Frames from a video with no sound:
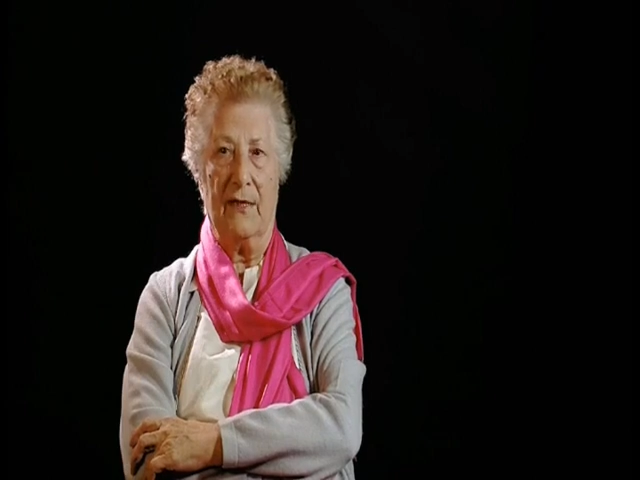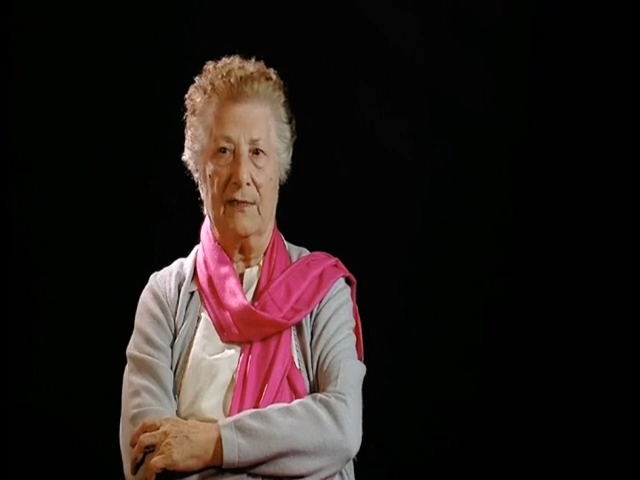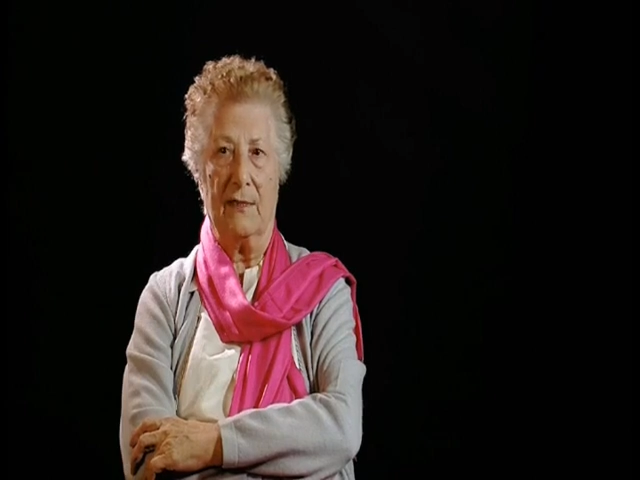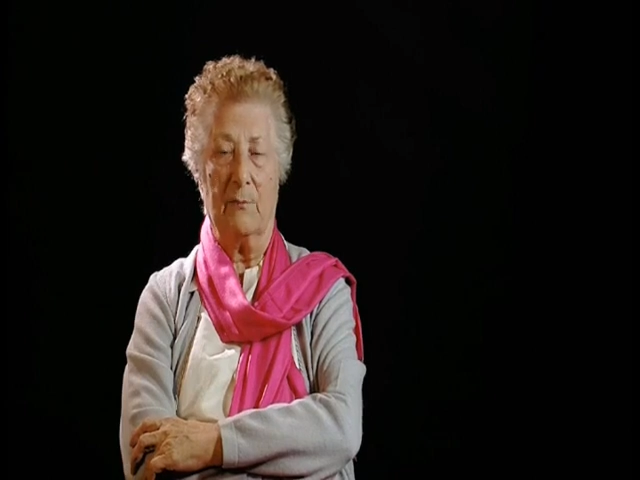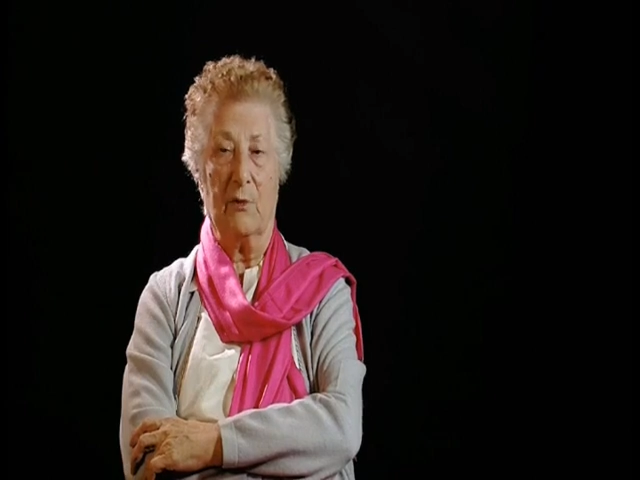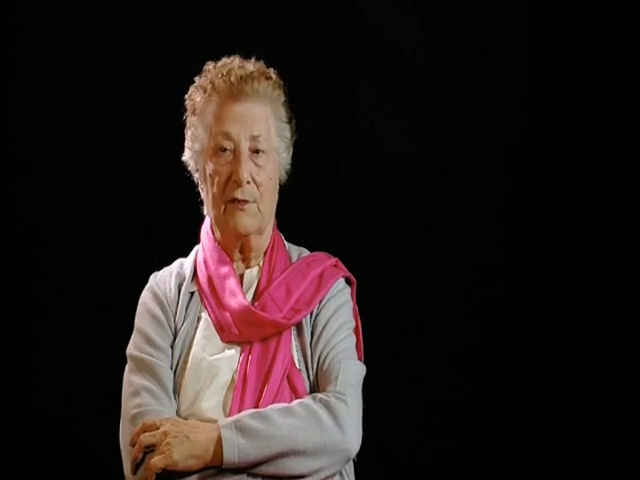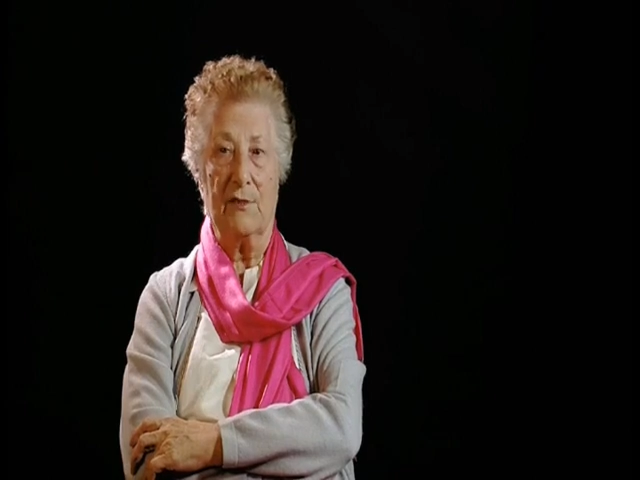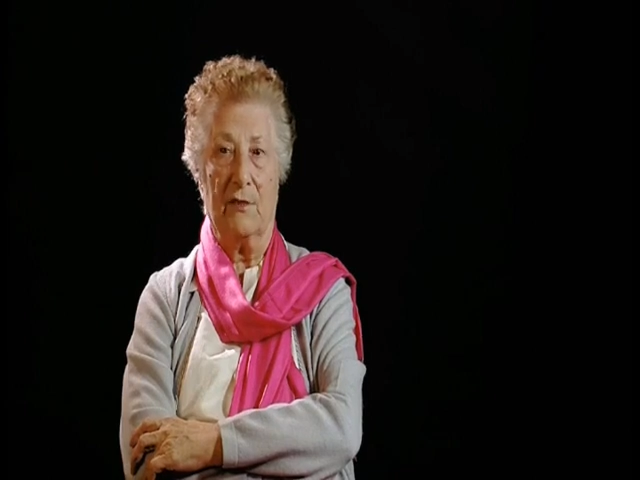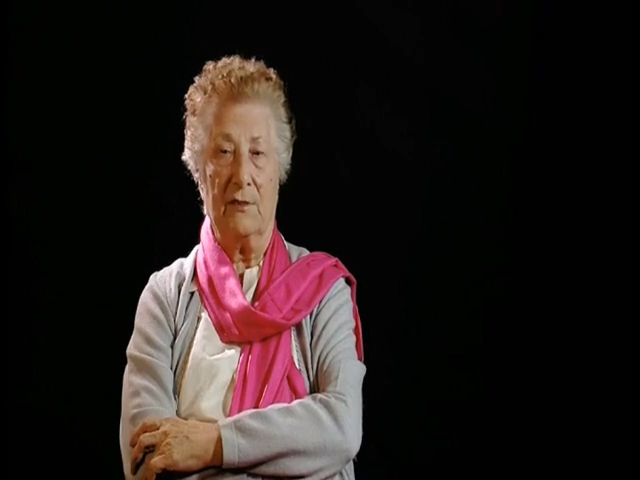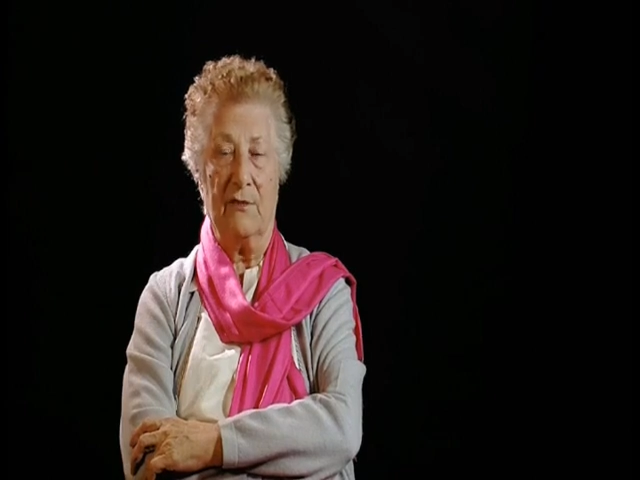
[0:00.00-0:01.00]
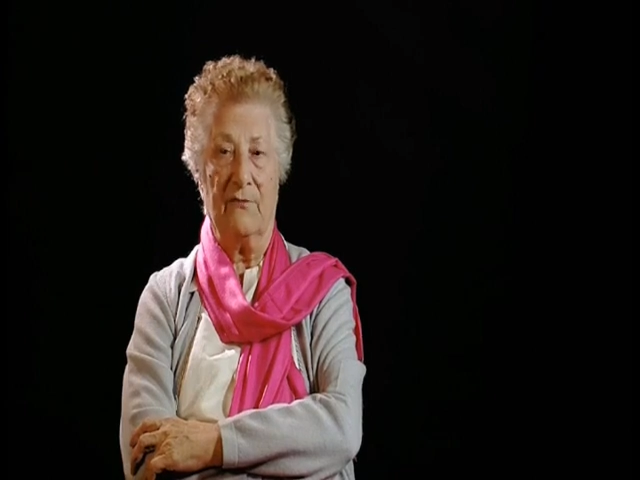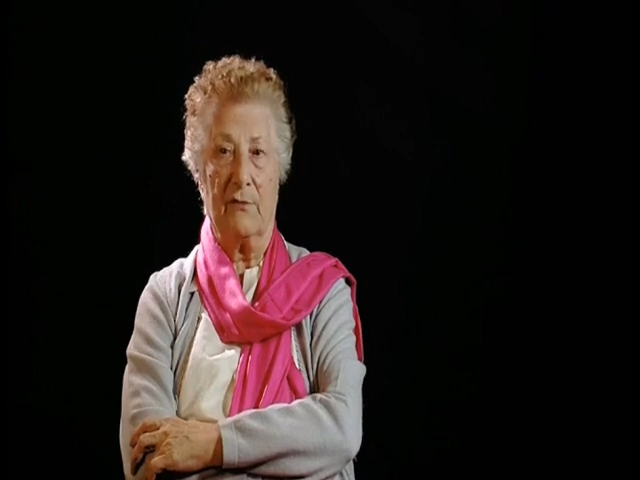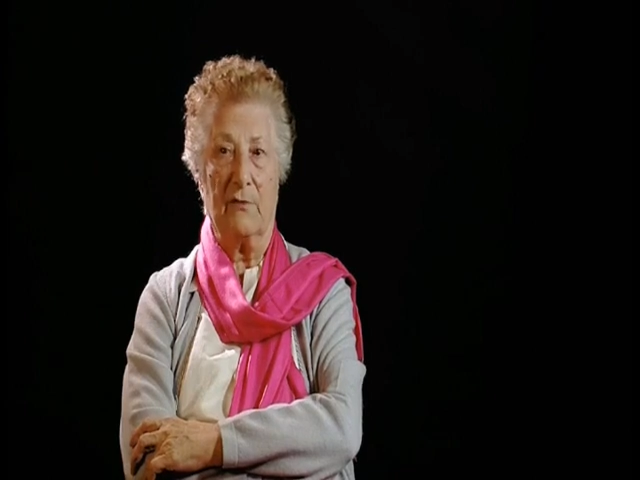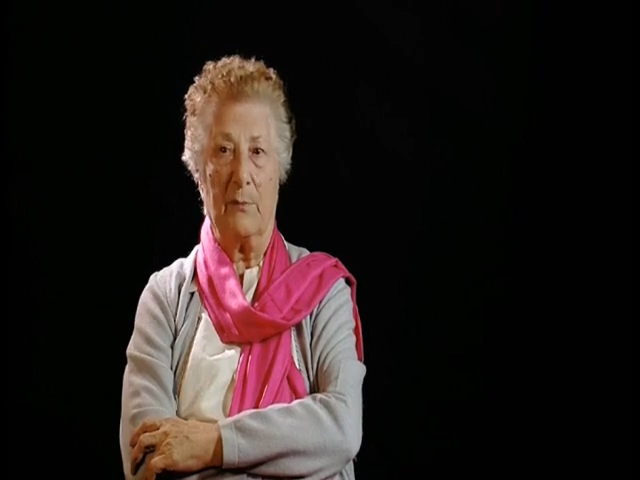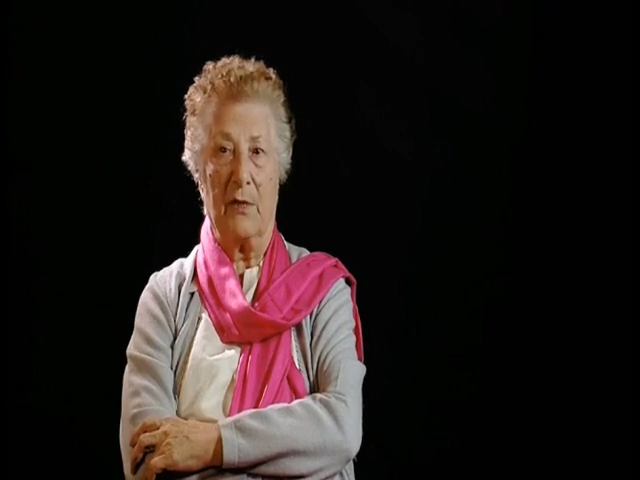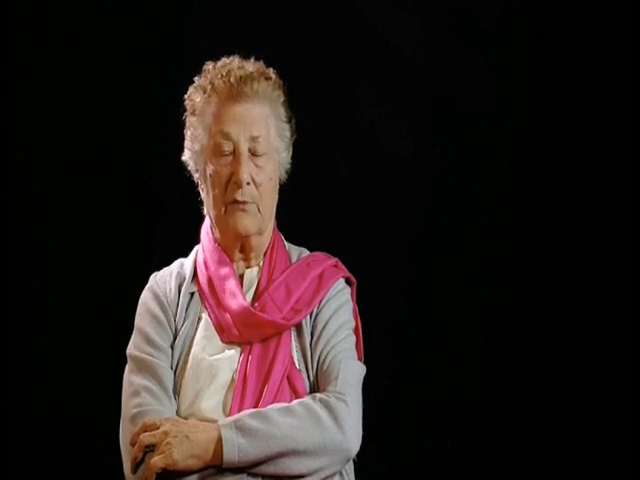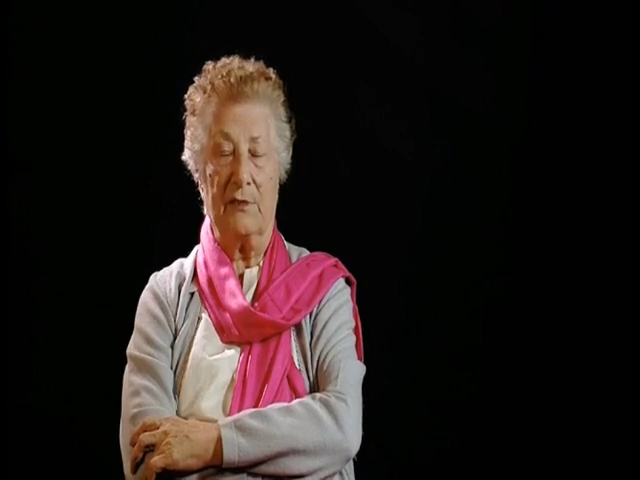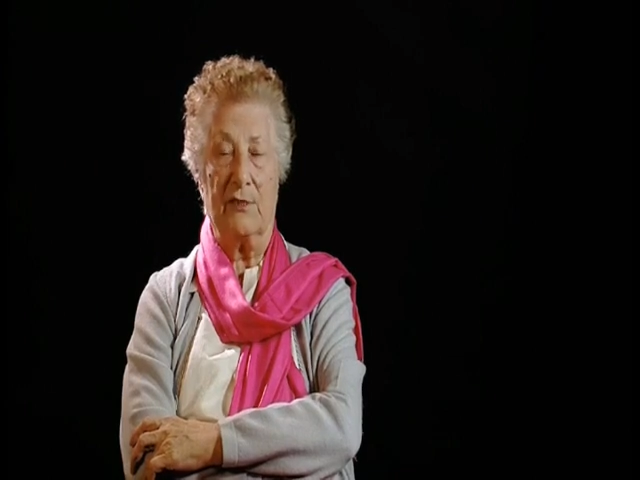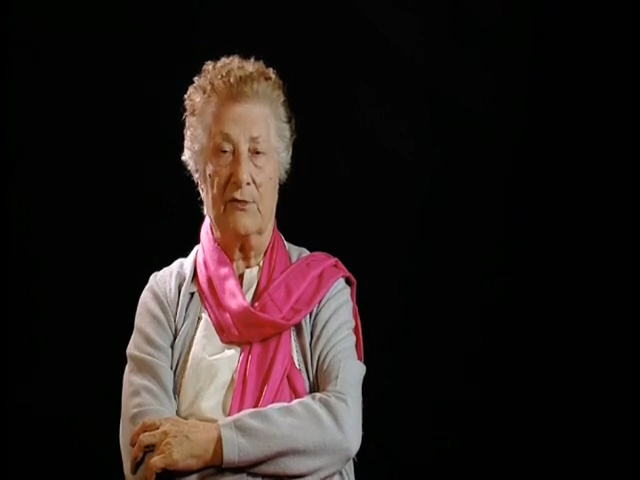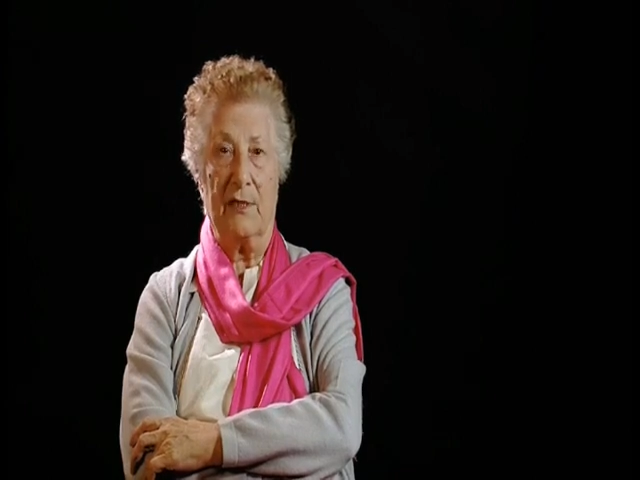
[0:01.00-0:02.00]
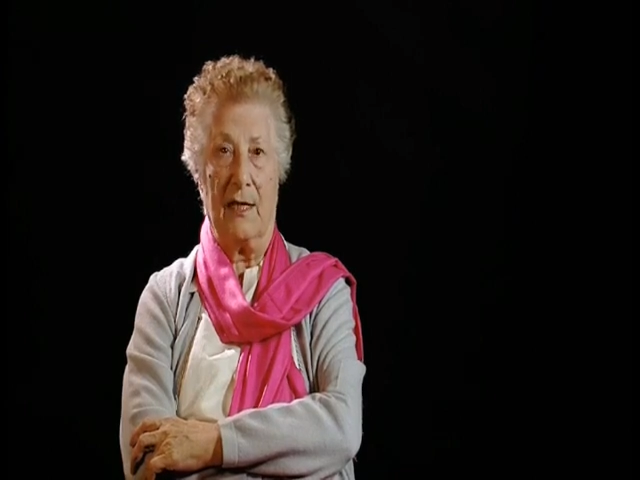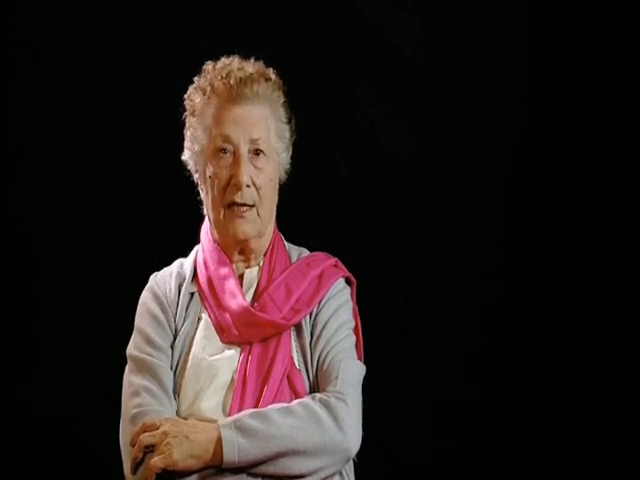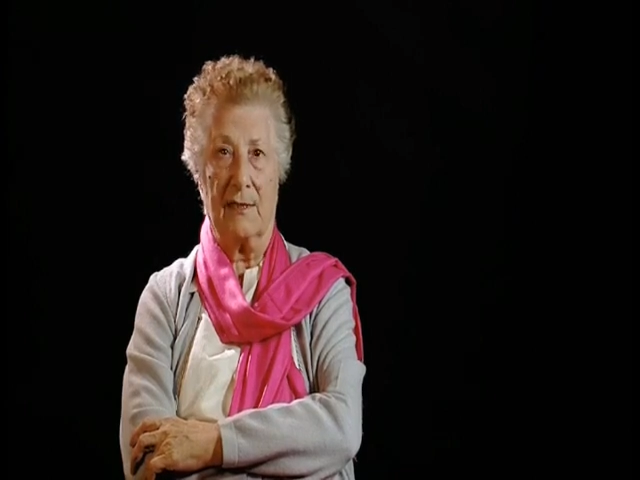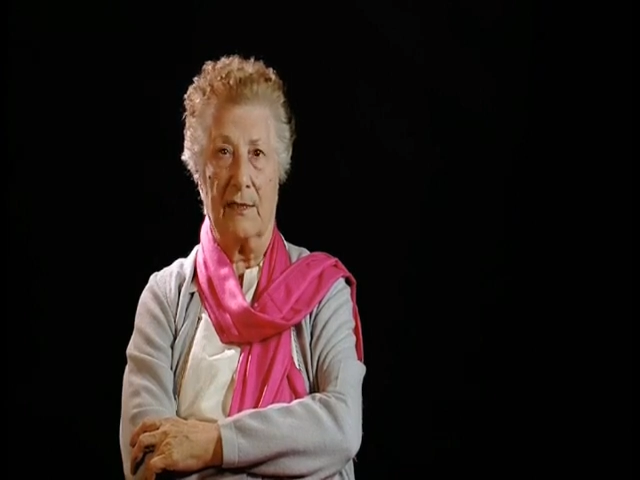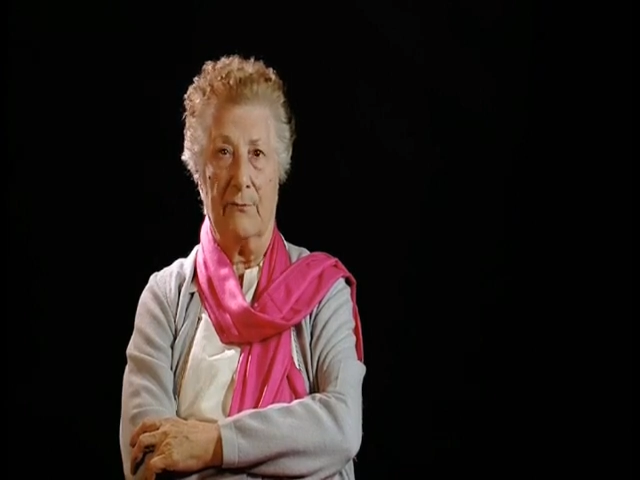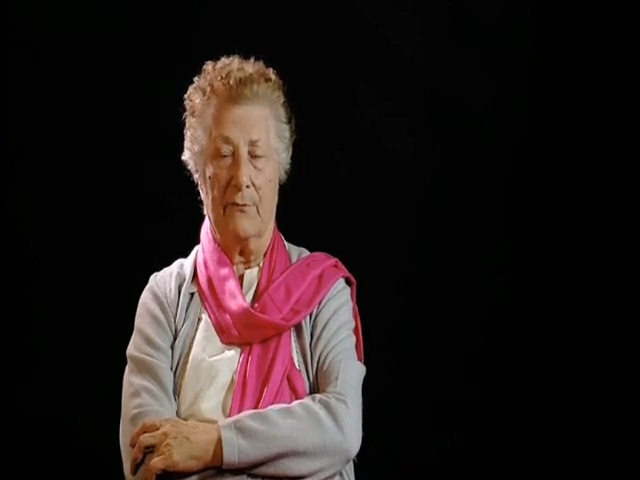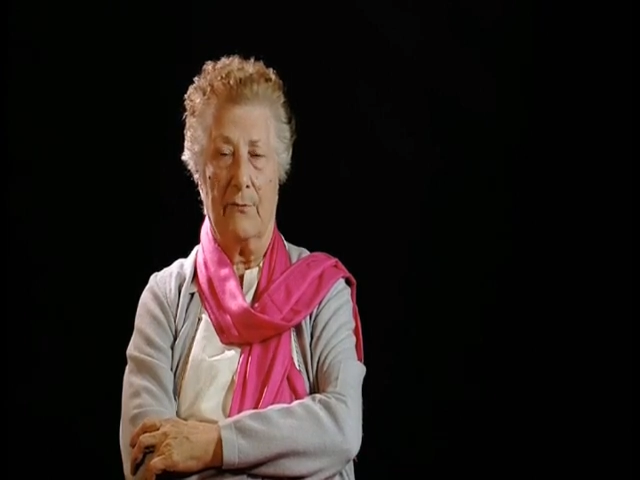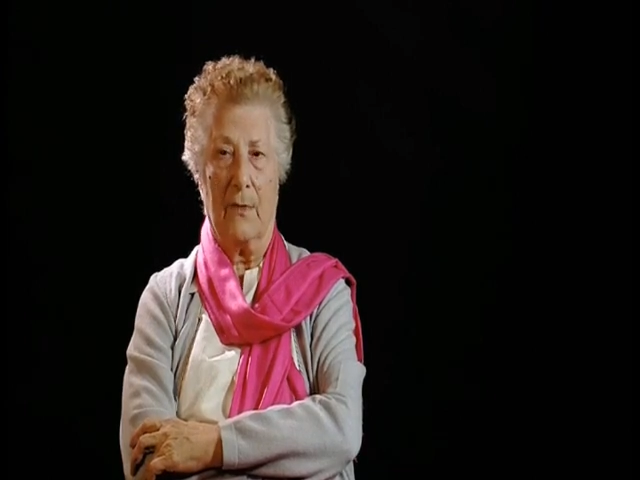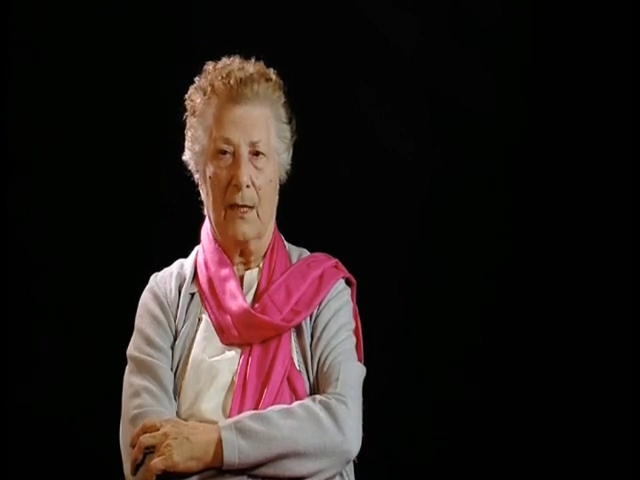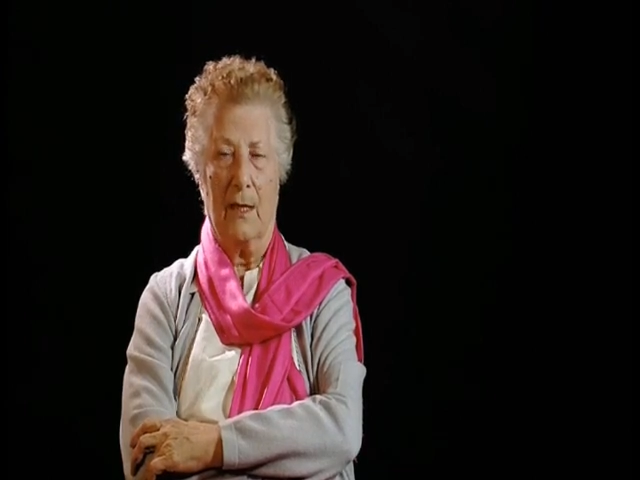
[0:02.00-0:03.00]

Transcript: arrivati dei poliziotti a fare una perquisizione in casa